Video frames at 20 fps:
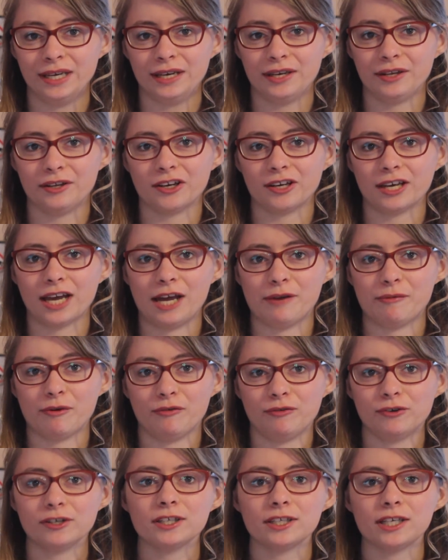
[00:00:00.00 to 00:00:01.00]
die ich euch einmal
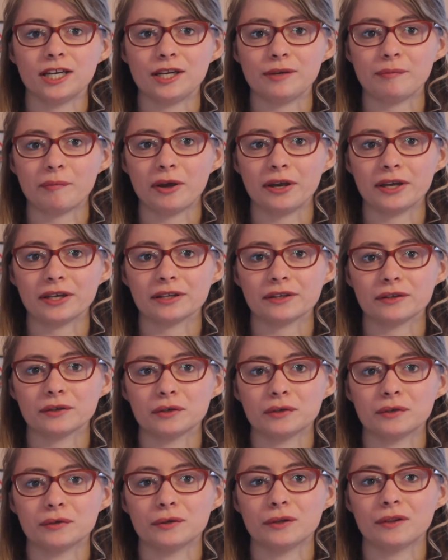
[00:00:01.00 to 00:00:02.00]
vorstellen möchte
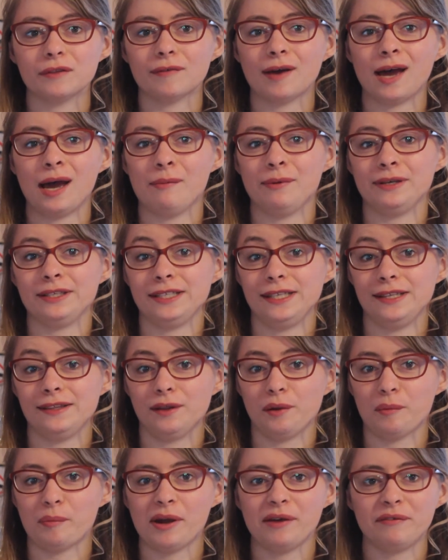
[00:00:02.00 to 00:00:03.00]
und zwar habe ich
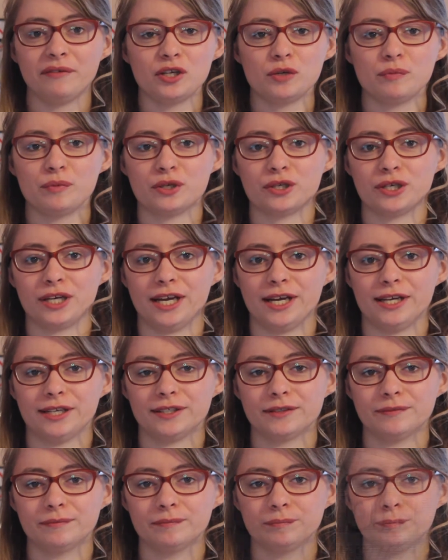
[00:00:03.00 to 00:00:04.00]
diese bei Wish bestellt.